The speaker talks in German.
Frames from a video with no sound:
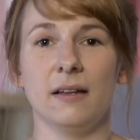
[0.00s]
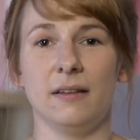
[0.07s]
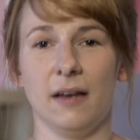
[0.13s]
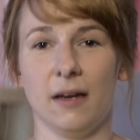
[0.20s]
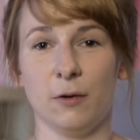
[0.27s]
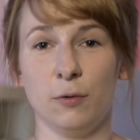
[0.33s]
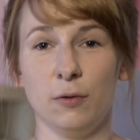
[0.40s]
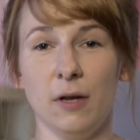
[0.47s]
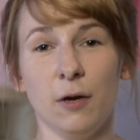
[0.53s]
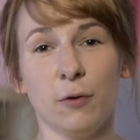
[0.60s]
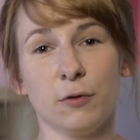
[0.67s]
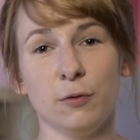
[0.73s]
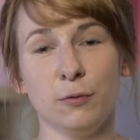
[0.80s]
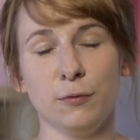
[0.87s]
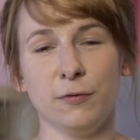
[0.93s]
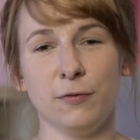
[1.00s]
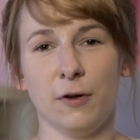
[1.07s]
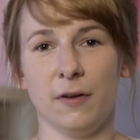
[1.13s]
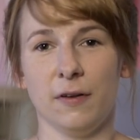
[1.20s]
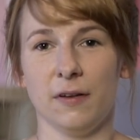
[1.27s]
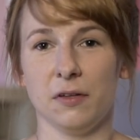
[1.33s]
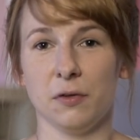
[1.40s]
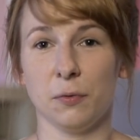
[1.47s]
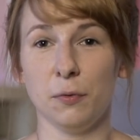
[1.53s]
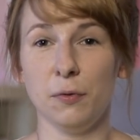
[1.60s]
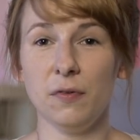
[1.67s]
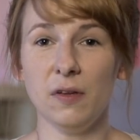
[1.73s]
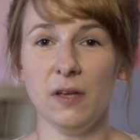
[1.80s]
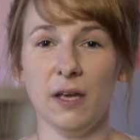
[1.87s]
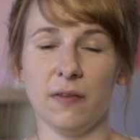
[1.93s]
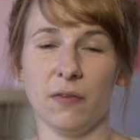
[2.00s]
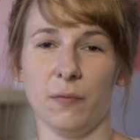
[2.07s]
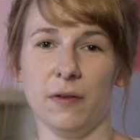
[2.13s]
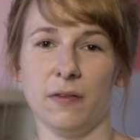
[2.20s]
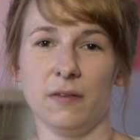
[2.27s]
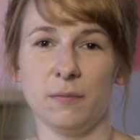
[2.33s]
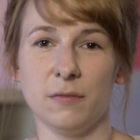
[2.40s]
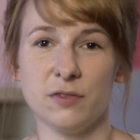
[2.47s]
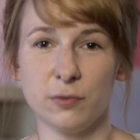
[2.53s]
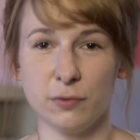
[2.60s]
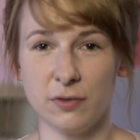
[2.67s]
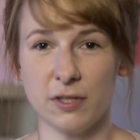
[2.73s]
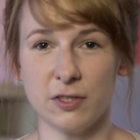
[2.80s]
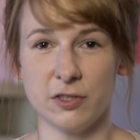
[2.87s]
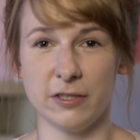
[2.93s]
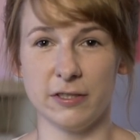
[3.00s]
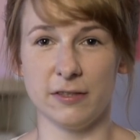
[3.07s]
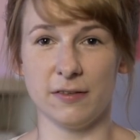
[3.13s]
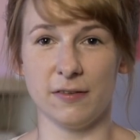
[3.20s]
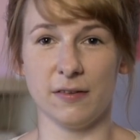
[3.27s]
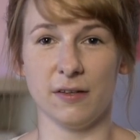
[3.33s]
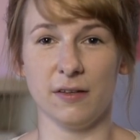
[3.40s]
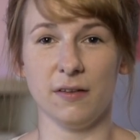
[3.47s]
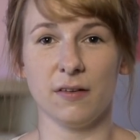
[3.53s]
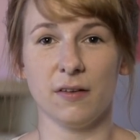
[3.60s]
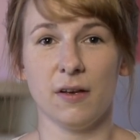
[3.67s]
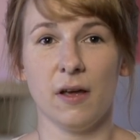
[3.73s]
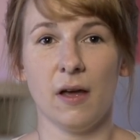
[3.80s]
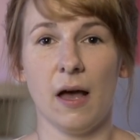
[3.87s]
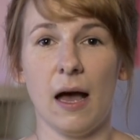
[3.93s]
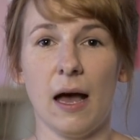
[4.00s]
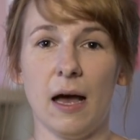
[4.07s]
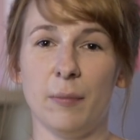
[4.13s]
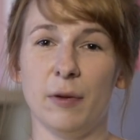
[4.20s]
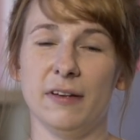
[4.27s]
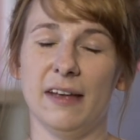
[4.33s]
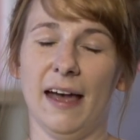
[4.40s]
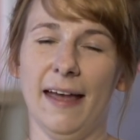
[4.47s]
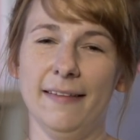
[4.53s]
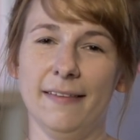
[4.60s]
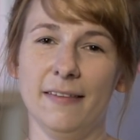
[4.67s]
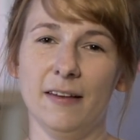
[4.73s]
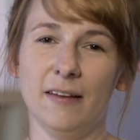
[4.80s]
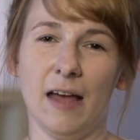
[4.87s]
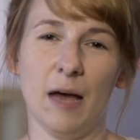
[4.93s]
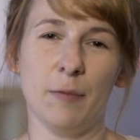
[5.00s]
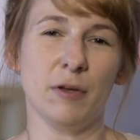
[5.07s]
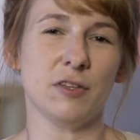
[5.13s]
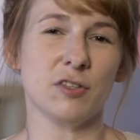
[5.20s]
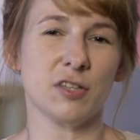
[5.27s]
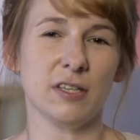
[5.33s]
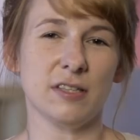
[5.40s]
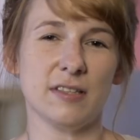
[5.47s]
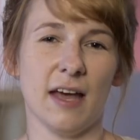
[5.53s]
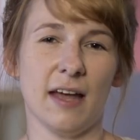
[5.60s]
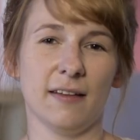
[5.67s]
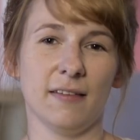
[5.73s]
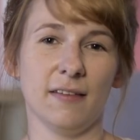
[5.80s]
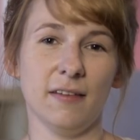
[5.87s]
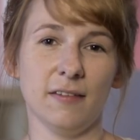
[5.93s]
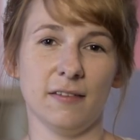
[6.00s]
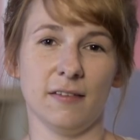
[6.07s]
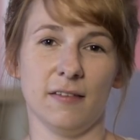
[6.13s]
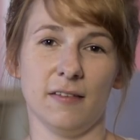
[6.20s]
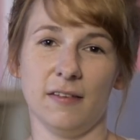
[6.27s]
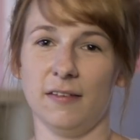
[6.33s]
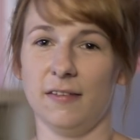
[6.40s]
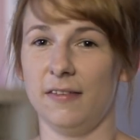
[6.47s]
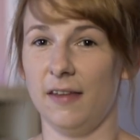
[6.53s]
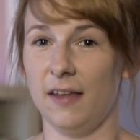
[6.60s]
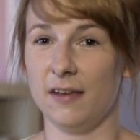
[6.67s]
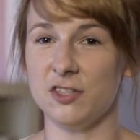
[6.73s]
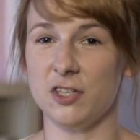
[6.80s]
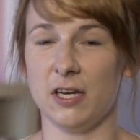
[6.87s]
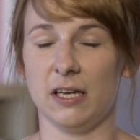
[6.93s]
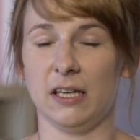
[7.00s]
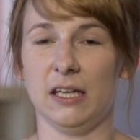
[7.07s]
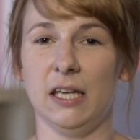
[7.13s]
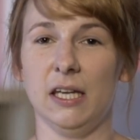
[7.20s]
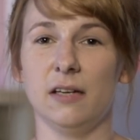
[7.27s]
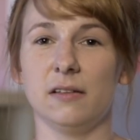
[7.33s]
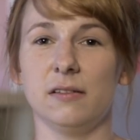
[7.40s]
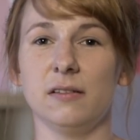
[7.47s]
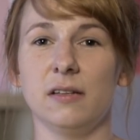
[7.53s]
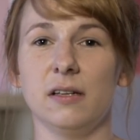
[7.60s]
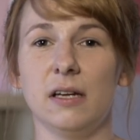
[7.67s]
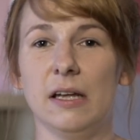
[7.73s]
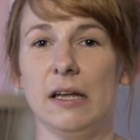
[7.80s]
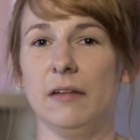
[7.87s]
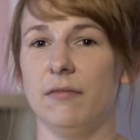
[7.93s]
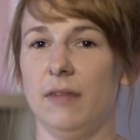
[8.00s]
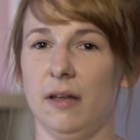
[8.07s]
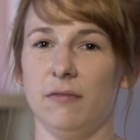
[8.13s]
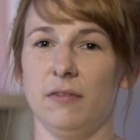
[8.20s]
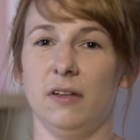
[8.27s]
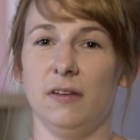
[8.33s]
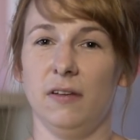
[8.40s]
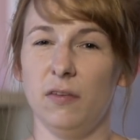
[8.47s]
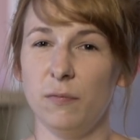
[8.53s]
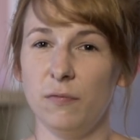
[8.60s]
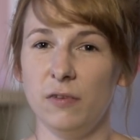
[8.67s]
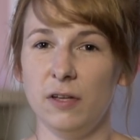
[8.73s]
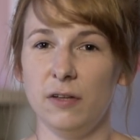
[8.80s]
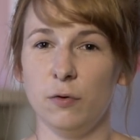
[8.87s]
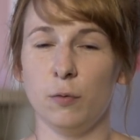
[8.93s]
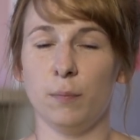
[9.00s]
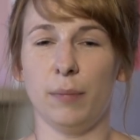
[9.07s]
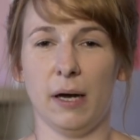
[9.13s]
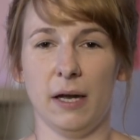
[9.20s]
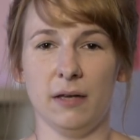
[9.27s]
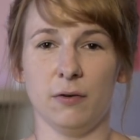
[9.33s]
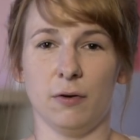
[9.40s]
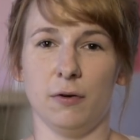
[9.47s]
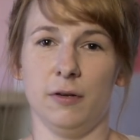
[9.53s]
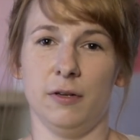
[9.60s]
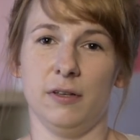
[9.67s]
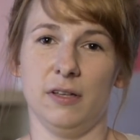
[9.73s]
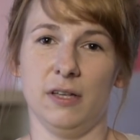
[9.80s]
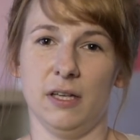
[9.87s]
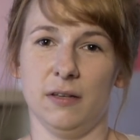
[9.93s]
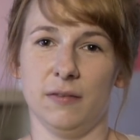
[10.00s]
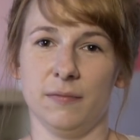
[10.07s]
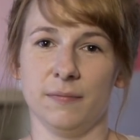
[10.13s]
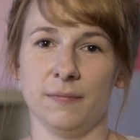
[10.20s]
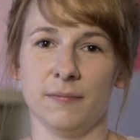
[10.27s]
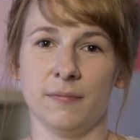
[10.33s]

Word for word: Da Kula und Lu von der Größe her zwar ziemlich unterschiedlich sind, aber die einzelnen Arbeitsschritte an sich sich sehr stark ähneln, werden wir in diesem Video beide Eulen nähen.